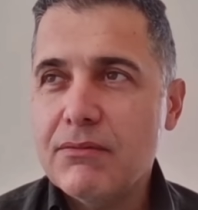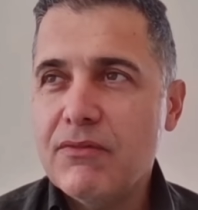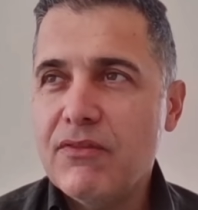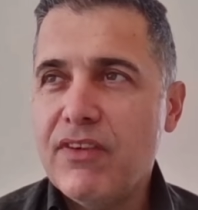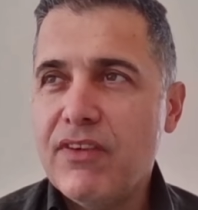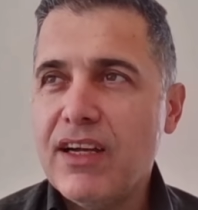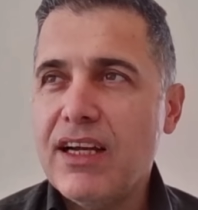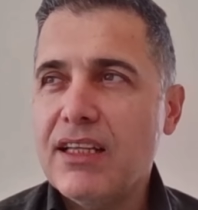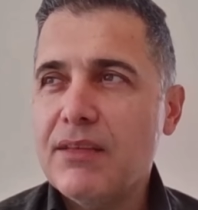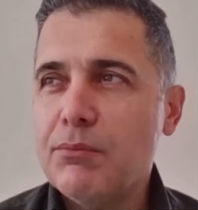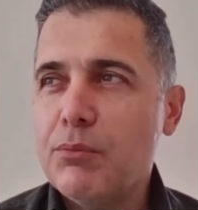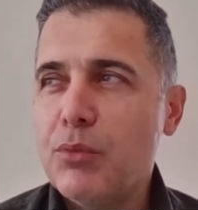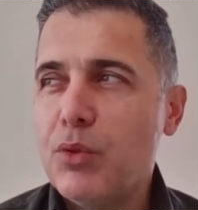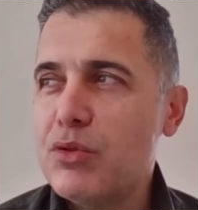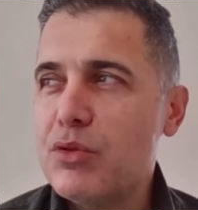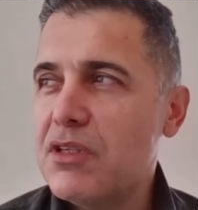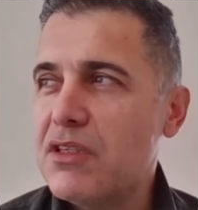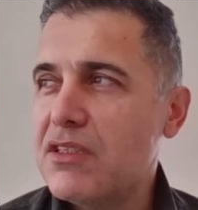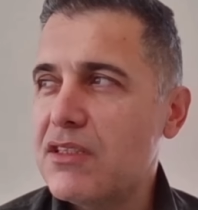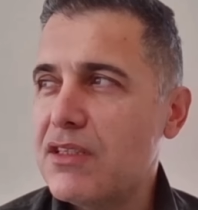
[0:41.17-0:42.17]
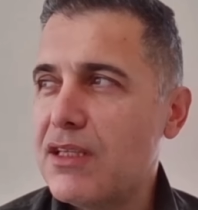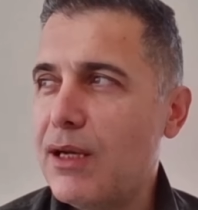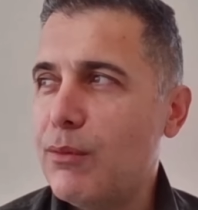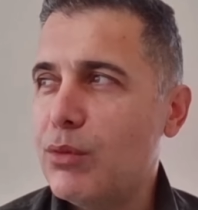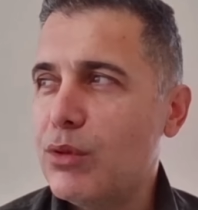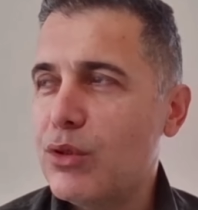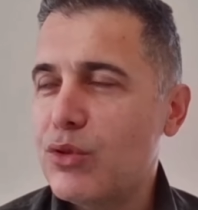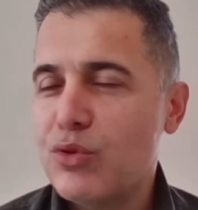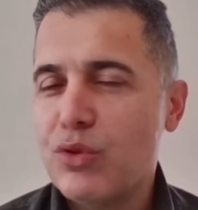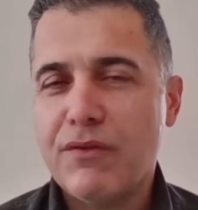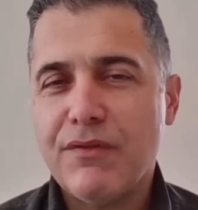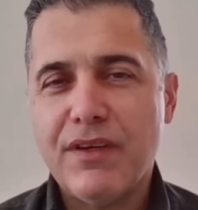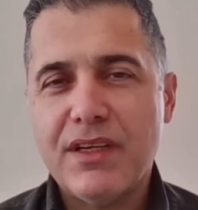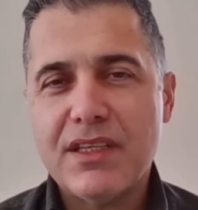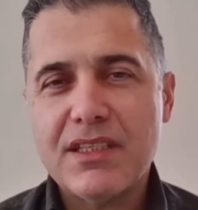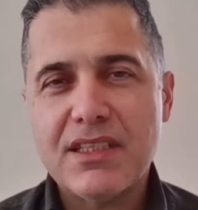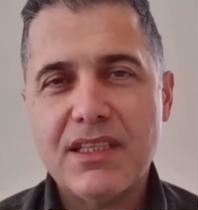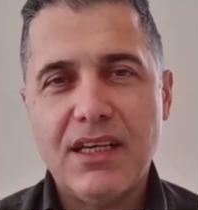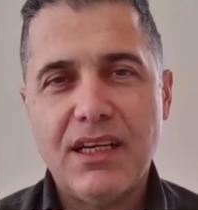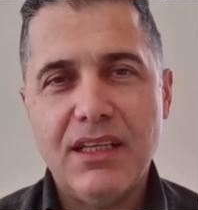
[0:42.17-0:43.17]
Fakat Borsa İstanbul'da çok
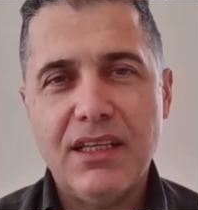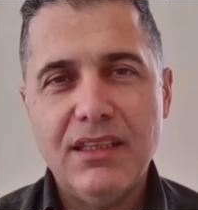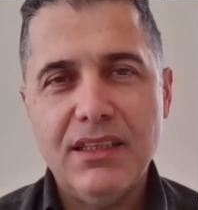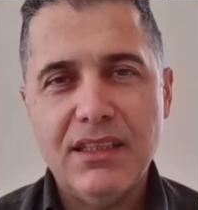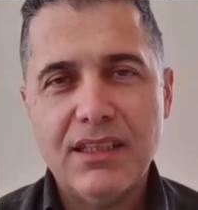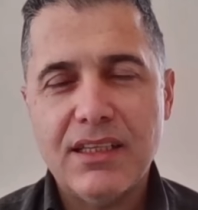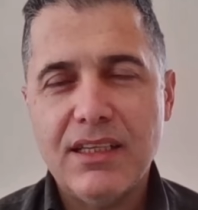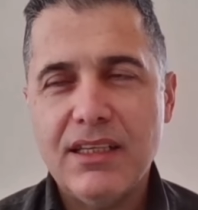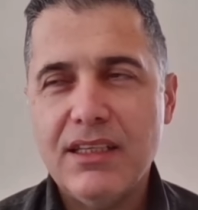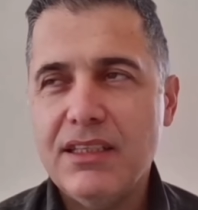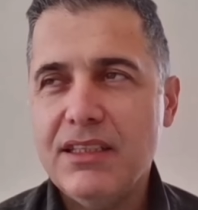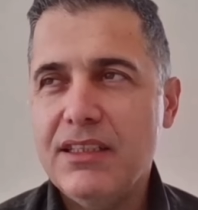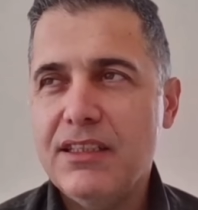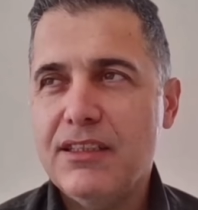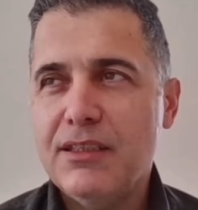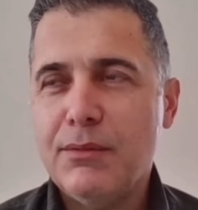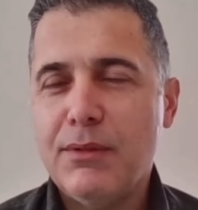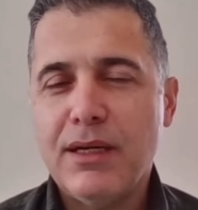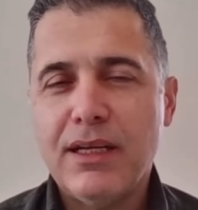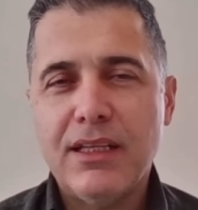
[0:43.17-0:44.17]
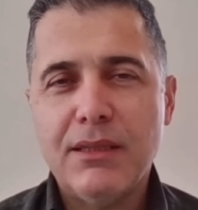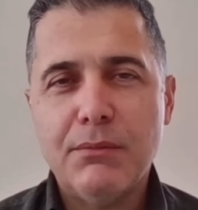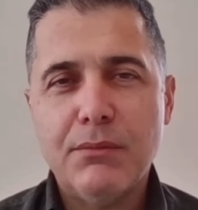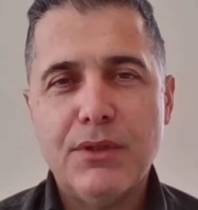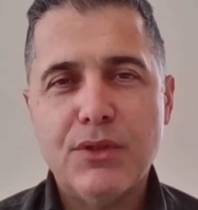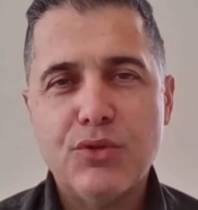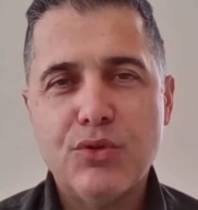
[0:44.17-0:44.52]
fazla da anılara itibar etmeyin.